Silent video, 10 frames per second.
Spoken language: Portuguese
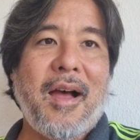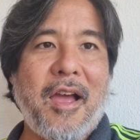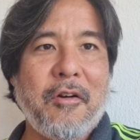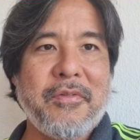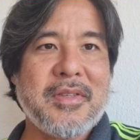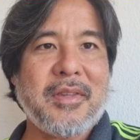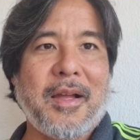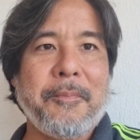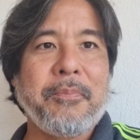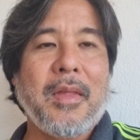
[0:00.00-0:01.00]
a eu
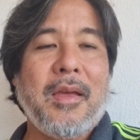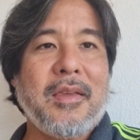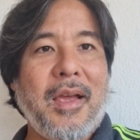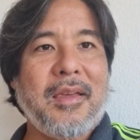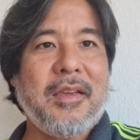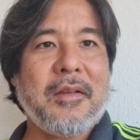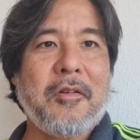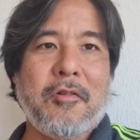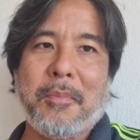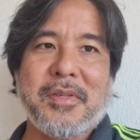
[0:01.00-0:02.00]
visitar e
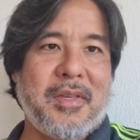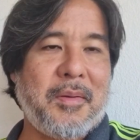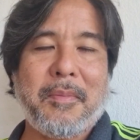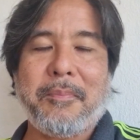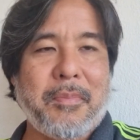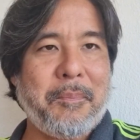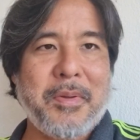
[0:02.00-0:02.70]
aí comecei a